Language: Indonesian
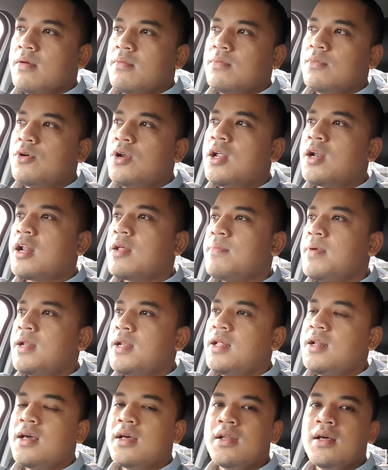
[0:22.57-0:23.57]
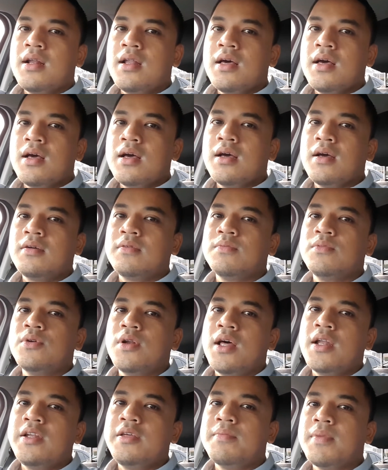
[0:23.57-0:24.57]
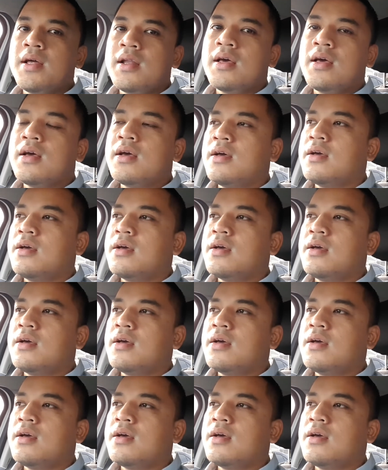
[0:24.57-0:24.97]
bulan Ramadan adalah bulan dimana